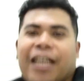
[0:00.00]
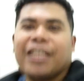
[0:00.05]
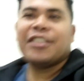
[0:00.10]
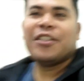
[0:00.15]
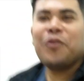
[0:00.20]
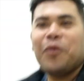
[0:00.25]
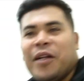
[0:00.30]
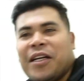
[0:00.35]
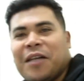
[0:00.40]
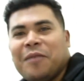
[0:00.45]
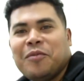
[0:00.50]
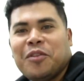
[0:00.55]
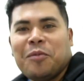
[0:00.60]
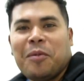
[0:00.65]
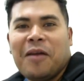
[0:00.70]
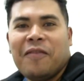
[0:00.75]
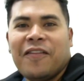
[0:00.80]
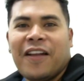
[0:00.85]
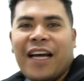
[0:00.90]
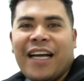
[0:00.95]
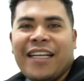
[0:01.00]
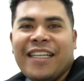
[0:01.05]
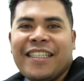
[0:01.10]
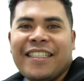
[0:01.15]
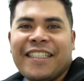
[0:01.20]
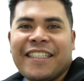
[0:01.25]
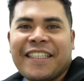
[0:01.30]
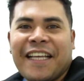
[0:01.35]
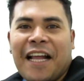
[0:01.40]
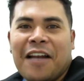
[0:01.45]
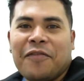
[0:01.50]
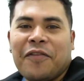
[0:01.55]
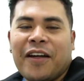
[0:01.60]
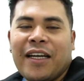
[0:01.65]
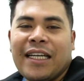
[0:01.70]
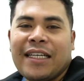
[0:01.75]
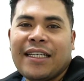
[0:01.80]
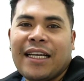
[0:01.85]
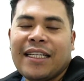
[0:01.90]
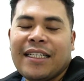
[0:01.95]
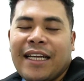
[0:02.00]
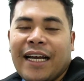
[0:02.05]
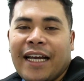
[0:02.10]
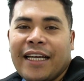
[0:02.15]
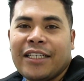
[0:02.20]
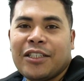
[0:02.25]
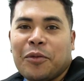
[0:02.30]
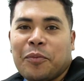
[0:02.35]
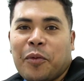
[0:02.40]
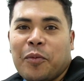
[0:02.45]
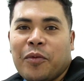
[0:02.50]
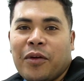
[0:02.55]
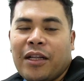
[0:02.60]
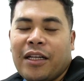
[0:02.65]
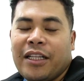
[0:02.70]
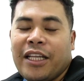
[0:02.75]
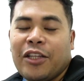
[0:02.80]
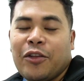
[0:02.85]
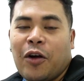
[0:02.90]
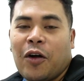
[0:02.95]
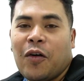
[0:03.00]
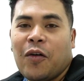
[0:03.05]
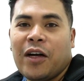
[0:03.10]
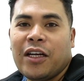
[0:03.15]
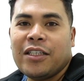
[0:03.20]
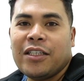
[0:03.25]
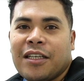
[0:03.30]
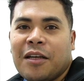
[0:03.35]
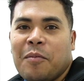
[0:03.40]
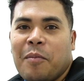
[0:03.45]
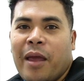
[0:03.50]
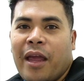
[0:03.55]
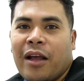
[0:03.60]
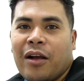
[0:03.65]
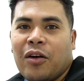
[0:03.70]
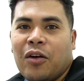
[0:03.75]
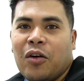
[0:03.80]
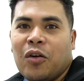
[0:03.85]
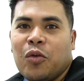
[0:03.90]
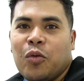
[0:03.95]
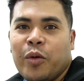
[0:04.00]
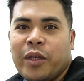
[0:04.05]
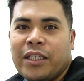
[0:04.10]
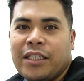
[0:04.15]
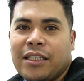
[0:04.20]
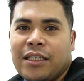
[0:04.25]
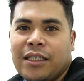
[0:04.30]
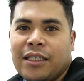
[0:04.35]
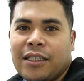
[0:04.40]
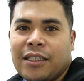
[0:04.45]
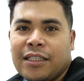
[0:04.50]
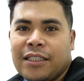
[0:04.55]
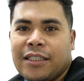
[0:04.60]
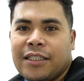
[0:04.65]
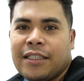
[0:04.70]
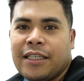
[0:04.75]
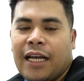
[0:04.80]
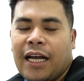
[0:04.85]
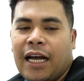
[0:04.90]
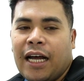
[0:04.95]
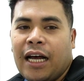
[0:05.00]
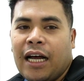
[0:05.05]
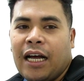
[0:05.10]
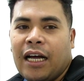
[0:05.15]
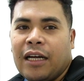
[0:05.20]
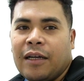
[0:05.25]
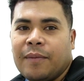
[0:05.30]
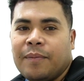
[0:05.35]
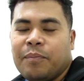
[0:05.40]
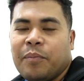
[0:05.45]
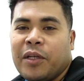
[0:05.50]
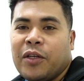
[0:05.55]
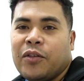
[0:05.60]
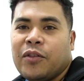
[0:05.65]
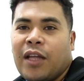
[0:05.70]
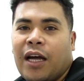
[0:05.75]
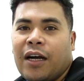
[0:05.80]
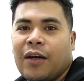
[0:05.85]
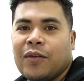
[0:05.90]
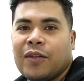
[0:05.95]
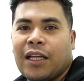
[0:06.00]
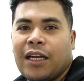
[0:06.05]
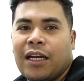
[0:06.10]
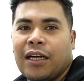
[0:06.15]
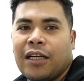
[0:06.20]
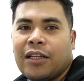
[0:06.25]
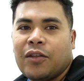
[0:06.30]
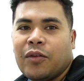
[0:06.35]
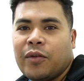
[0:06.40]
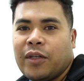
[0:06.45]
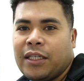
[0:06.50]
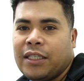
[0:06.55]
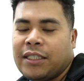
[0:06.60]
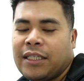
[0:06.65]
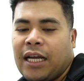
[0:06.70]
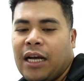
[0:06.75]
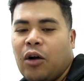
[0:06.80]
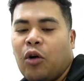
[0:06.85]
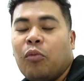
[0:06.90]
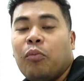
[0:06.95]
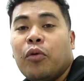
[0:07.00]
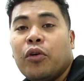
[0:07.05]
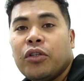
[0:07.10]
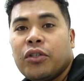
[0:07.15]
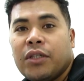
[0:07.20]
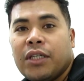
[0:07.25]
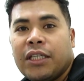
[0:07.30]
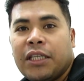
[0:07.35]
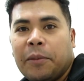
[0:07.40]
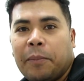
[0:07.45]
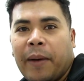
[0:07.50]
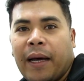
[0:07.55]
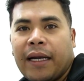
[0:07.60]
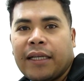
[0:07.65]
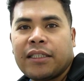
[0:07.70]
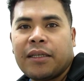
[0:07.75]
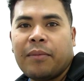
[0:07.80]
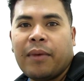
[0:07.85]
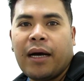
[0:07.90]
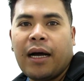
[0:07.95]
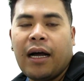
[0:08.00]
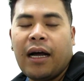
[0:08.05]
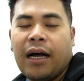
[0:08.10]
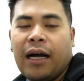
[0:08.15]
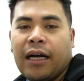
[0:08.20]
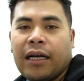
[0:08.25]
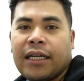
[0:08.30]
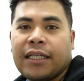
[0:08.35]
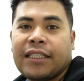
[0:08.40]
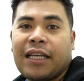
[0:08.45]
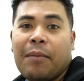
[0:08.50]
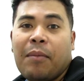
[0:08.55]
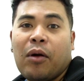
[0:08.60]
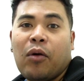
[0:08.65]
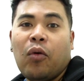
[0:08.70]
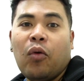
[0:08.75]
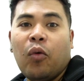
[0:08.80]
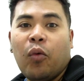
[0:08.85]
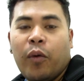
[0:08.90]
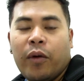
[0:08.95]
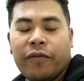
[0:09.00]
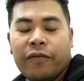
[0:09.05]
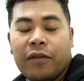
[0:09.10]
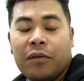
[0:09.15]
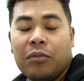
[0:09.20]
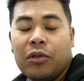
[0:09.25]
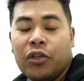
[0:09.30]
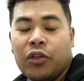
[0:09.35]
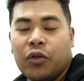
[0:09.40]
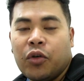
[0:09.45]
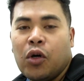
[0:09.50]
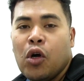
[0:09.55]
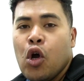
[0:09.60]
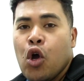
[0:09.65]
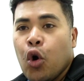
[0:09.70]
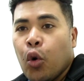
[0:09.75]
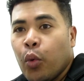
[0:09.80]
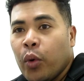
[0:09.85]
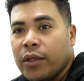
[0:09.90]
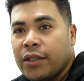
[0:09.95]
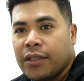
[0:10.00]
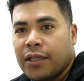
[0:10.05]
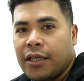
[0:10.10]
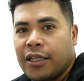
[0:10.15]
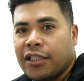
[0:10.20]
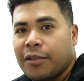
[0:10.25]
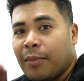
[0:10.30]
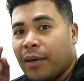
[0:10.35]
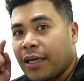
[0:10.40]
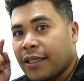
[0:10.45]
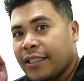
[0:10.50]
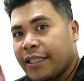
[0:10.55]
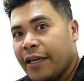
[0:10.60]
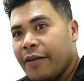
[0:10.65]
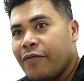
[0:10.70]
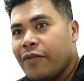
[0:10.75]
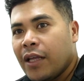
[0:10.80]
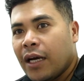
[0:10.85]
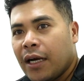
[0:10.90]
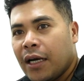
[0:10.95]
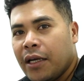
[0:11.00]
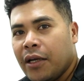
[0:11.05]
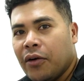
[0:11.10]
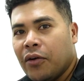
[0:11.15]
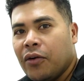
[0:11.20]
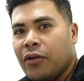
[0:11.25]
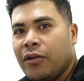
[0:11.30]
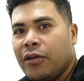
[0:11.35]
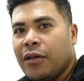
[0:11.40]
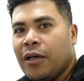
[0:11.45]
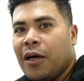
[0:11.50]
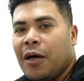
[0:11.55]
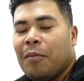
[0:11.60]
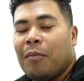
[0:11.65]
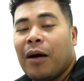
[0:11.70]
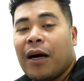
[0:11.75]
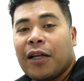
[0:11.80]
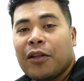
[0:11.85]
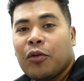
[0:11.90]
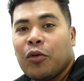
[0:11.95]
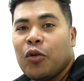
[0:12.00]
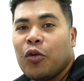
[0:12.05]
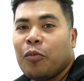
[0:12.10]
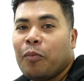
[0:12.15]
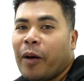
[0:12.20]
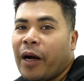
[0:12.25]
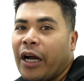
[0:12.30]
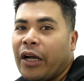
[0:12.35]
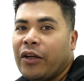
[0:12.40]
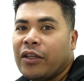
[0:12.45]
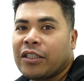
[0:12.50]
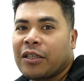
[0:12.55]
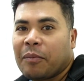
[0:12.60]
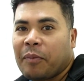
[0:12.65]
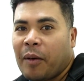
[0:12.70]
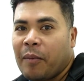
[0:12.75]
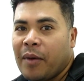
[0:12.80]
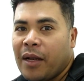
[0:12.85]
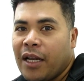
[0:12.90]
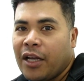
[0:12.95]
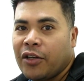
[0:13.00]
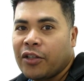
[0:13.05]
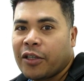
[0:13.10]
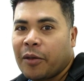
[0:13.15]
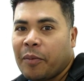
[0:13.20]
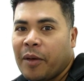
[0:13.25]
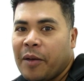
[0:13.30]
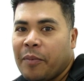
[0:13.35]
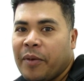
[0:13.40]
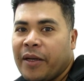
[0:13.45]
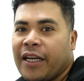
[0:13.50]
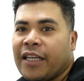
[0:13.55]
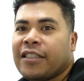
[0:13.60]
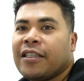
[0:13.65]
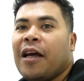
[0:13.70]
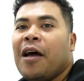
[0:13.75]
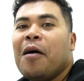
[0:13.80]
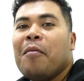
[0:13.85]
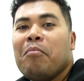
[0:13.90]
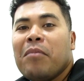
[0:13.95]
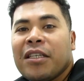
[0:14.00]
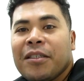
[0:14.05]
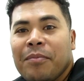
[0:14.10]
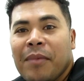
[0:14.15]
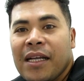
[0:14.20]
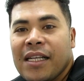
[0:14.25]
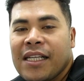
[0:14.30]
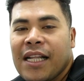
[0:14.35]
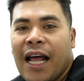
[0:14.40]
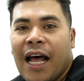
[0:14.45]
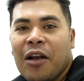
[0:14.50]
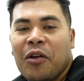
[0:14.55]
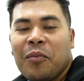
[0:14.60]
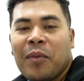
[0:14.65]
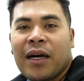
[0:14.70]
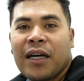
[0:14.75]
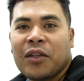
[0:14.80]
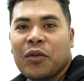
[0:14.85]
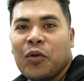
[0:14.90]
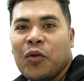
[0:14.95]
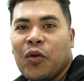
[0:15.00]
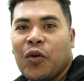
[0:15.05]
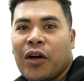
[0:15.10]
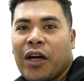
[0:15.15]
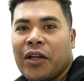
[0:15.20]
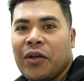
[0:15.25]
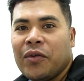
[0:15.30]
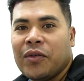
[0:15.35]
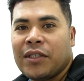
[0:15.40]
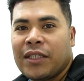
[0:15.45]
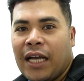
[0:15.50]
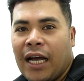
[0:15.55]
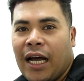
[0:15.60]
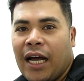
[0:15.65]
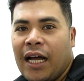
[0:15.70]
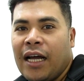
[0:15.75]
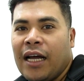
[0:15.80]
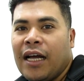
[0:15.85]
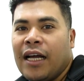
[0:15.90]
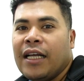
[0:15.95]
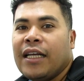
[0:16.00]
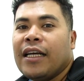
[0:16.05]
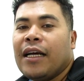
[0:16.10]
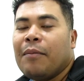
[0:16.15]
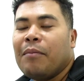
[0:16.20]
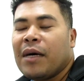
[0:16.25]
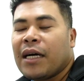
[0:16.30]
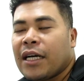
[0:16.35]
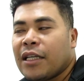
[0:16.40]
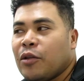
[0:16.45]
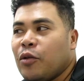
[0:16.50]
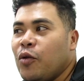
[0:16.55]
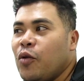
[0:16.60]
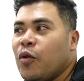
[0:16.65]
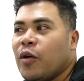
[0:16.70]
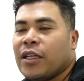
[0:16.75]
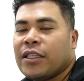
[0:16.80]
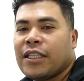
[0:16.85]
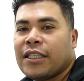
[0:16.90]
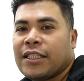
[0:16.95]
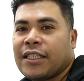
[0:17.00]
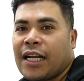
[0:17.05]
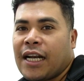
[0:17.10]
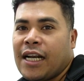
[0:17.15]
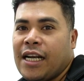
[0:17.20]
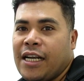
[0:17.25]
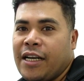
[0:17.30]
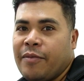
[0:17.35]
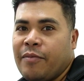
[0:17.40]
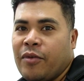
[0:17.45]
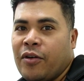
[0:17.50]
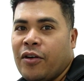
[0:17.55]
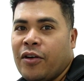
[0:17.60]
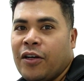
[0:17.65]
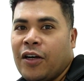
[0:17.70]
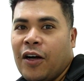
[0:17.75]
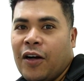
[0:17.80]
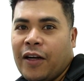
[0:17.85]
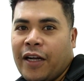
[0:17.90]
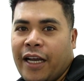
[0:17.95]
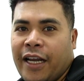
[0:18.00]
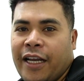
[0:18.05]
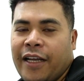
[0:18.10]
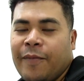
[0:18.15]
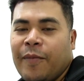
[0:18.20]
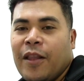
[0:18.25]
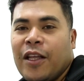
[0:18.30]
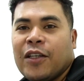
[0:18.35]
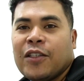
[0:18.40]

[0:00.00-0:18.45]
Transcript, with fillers: So welcome to my vlog. This is Alfred Ignat guys. So andito ako sa Meco which is um, pinuntang ko talaga tong isang opportunity para sa mga kasama kong OFW which is makasave na kayo makatulong pa kayo sa pamilya niyo sa Pilipinas, mas mas lalong makatulong kayo sa makatulong ka sa sarili mo. Okay?